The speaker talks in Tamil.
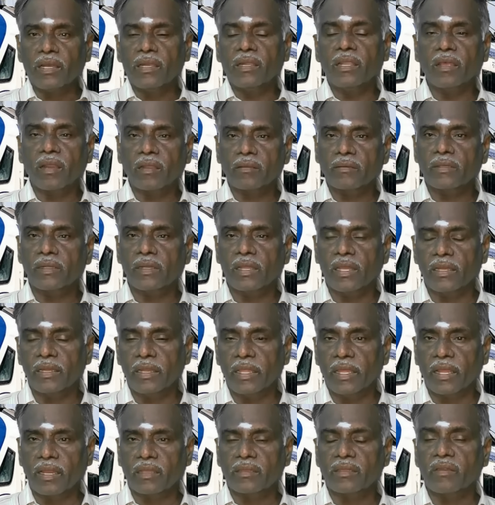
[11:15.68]
பகல் நேரத்தில்
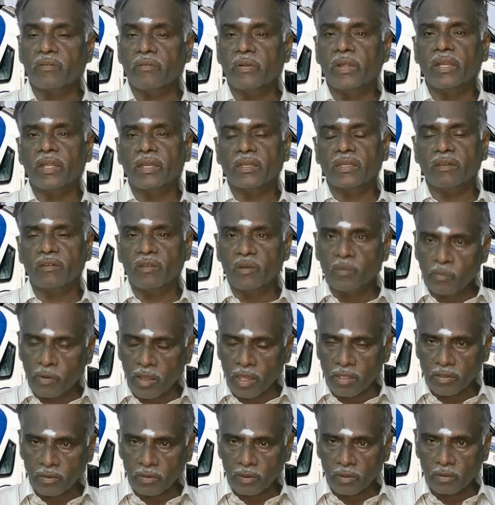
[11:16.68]
நேரத்தை வீணாக்க
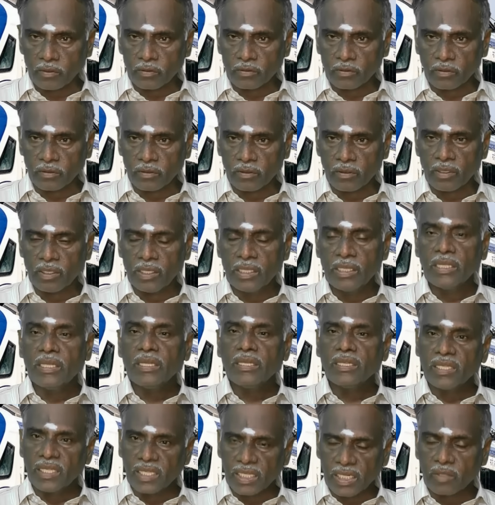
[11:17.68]
விரும்பாதவர்களுக்கும்
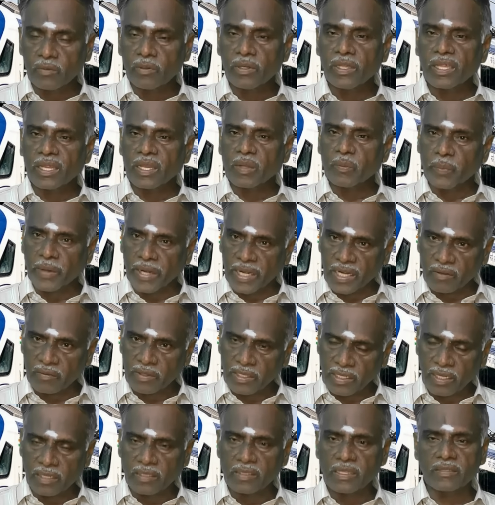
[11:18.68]
இரவு நேர பயண
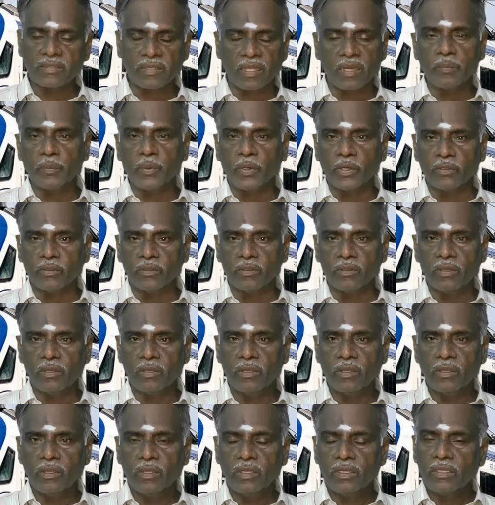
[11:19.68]
வண்டிகள் தான் சரிப்படும்
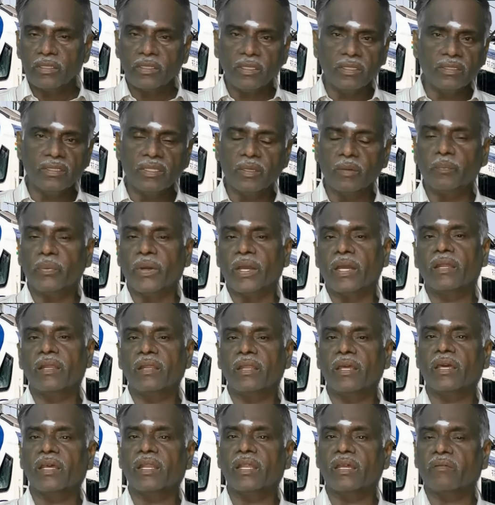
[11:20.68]
இந்த
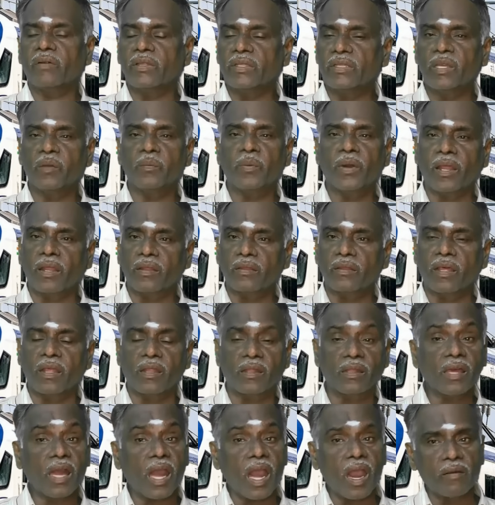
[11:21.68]
பகல் நேர வந்தே
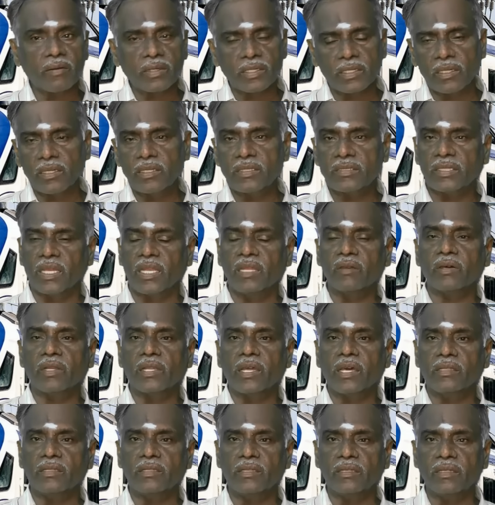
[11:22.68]
பாரதானது அவர்களுக்கு சரி
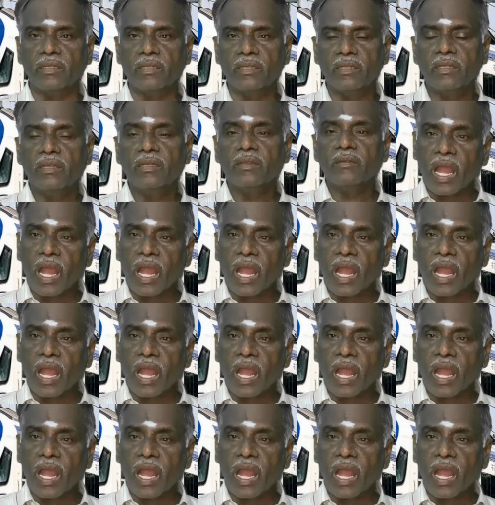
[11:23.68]
வராது